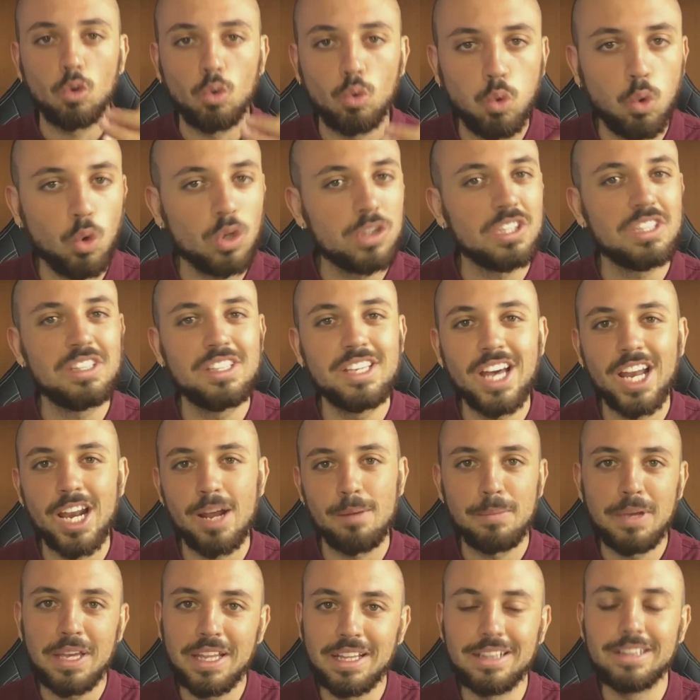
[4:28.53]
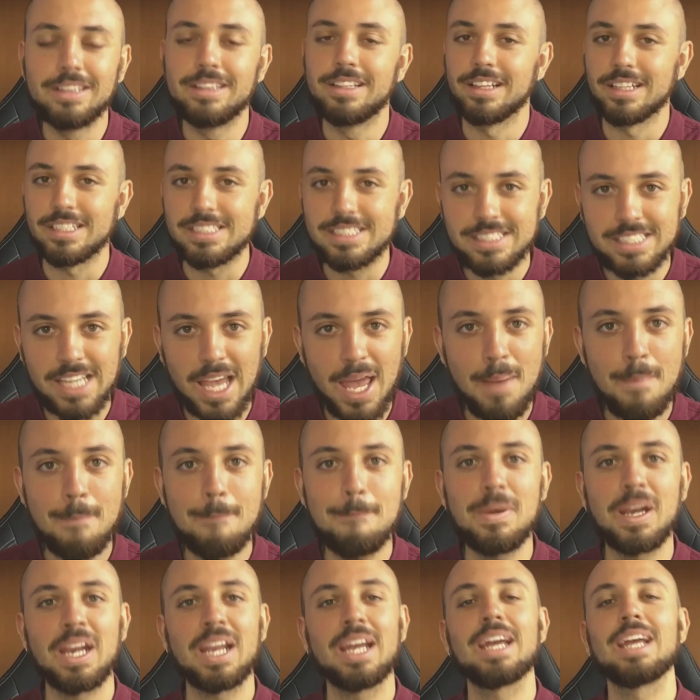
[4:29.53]
quotidianamente,
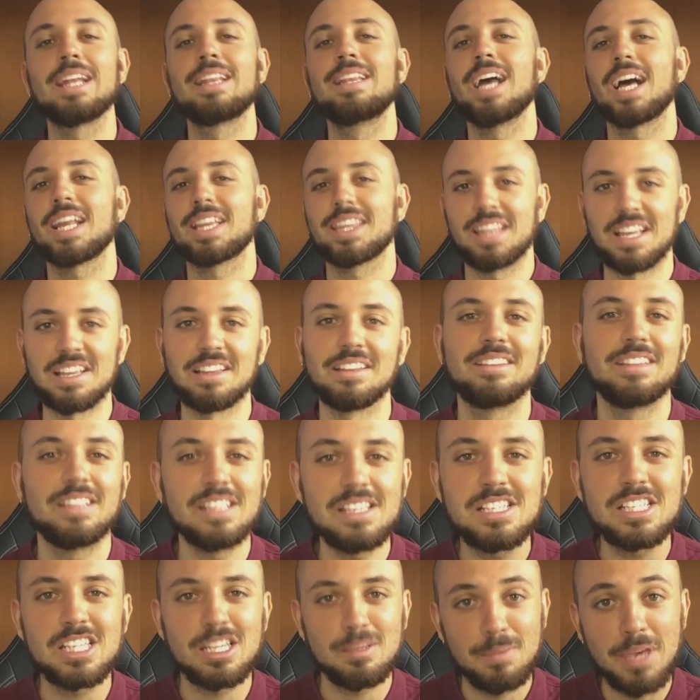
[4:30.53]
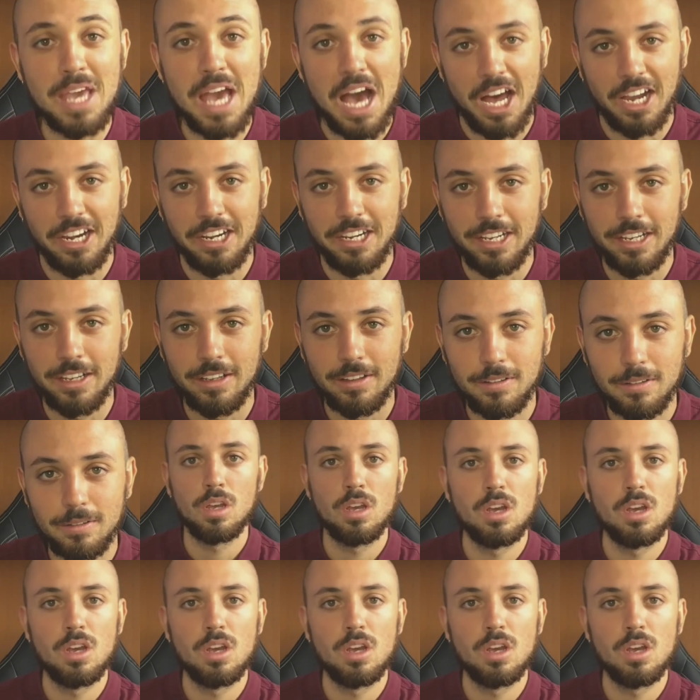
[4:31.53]
sempre e da tantissimi anni.